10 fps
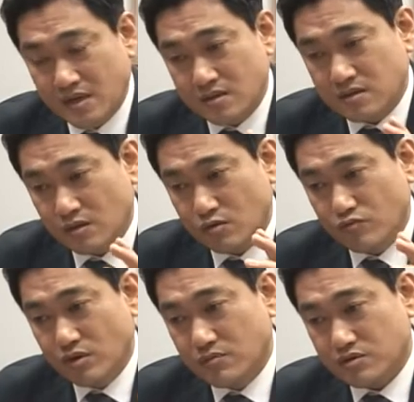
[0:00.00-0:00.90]
새로운
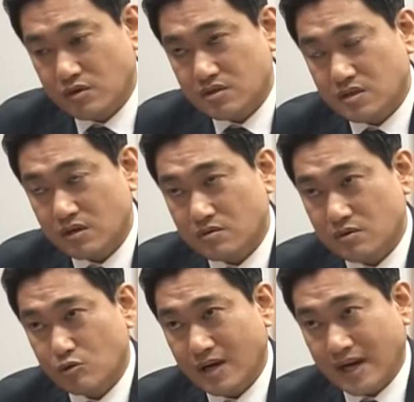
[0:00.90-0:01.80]
외부 정치
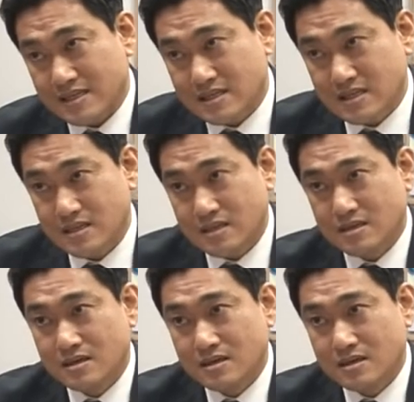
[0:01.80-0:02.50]
세력들과 같이